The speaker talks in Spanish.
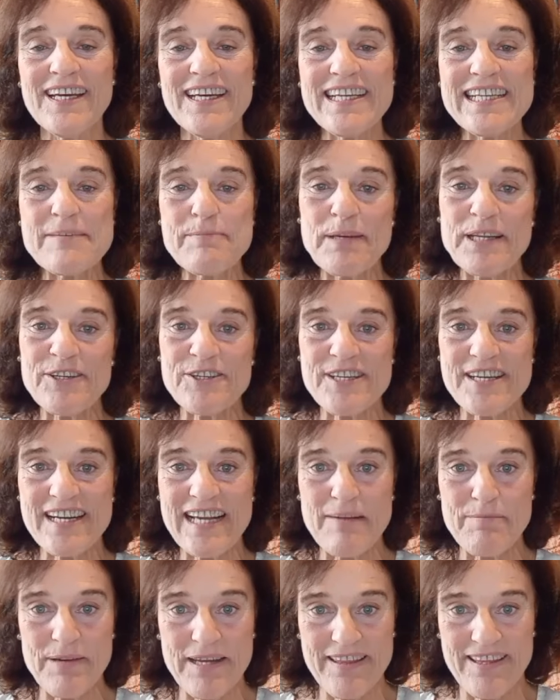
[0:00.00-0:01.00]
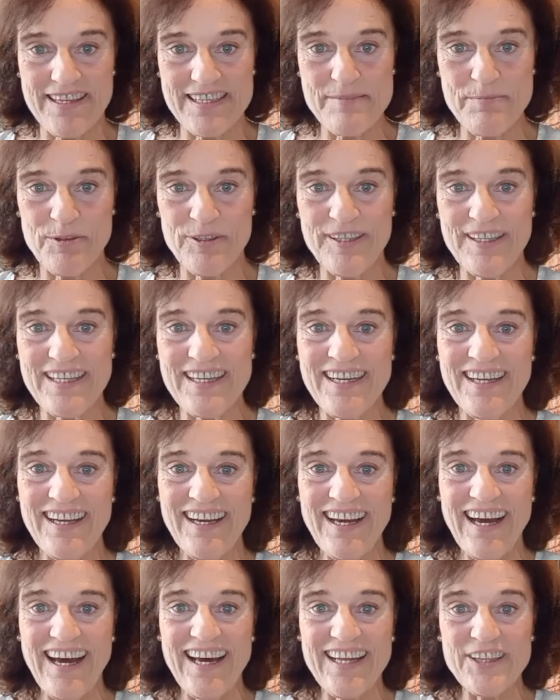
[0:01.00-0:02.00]
Espero ser capaz de responder
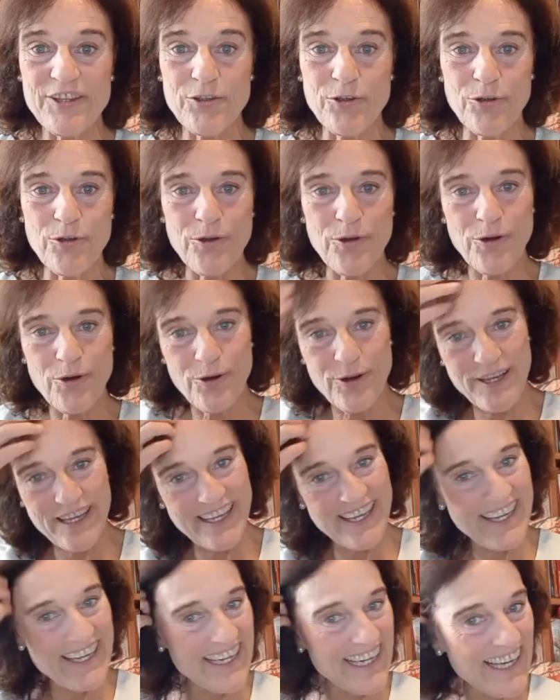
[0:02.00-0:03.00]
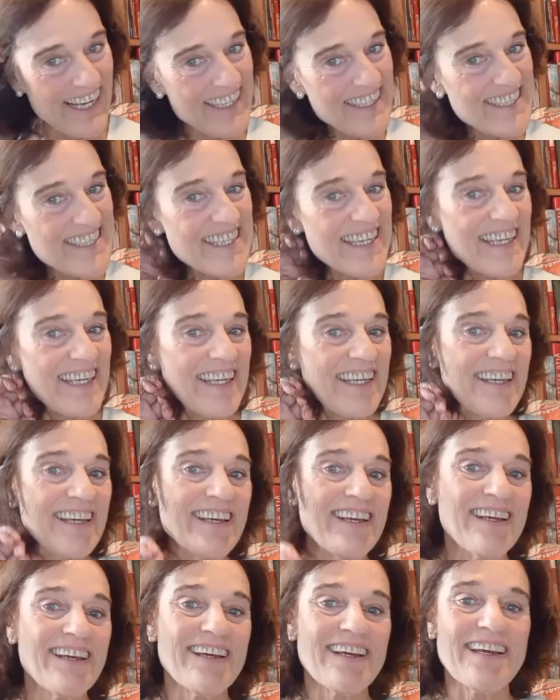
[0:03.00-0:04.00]
a todo lo que queráis que,
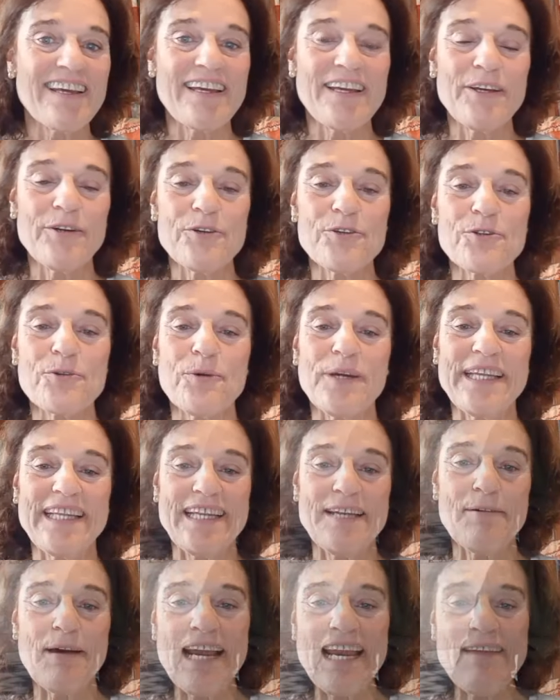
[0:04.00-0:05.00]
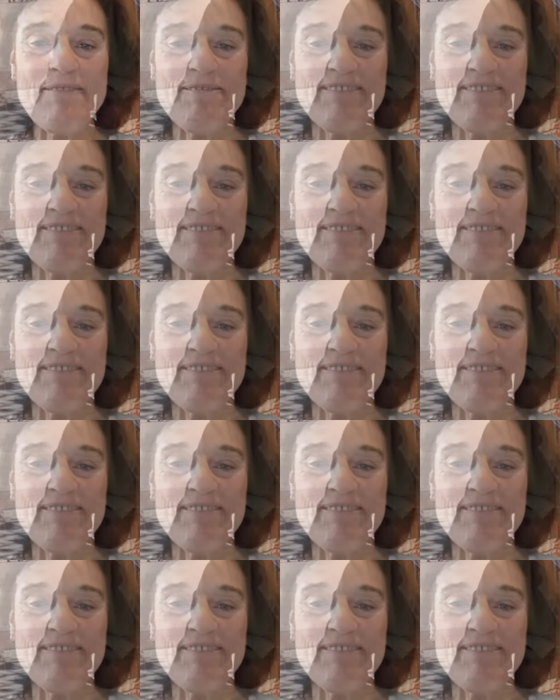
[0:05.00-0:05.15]
que, os cuente, ¿vale?